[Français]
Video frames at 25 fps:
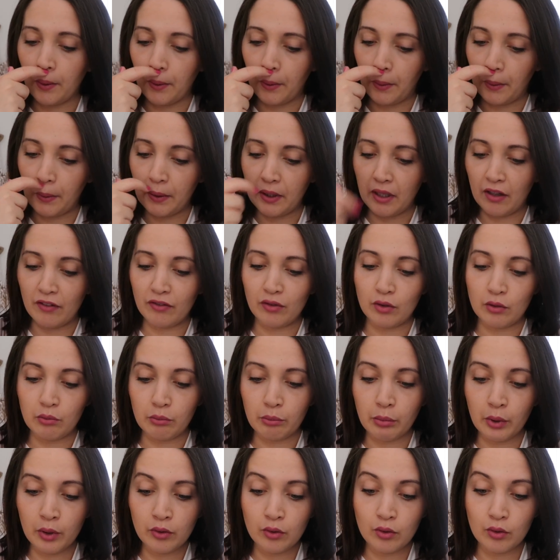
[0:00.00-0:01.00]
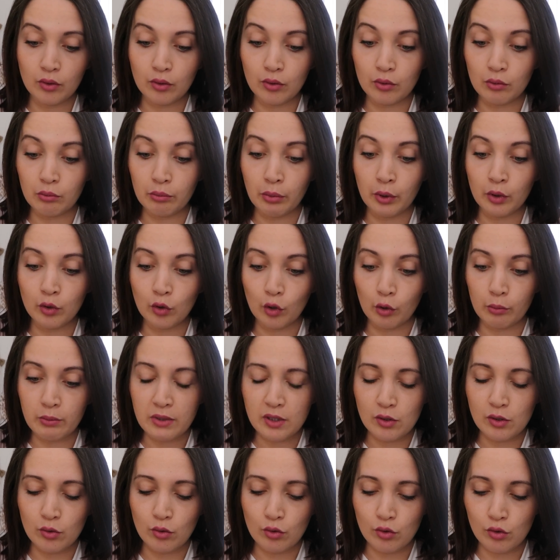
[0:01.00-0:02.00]
euh, il y avait une bonne, une bonne
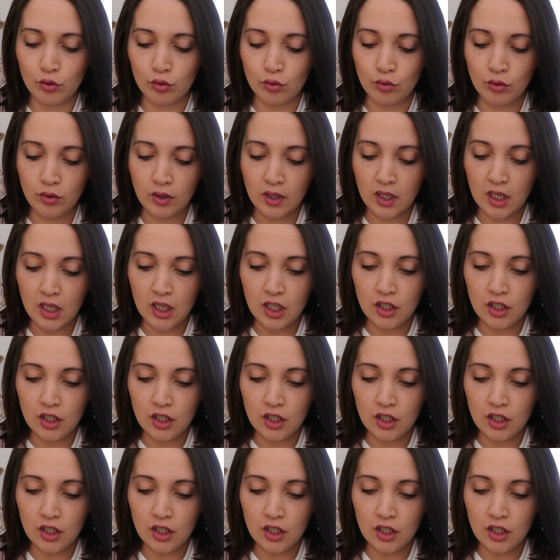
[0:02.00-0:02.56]
remise dessus.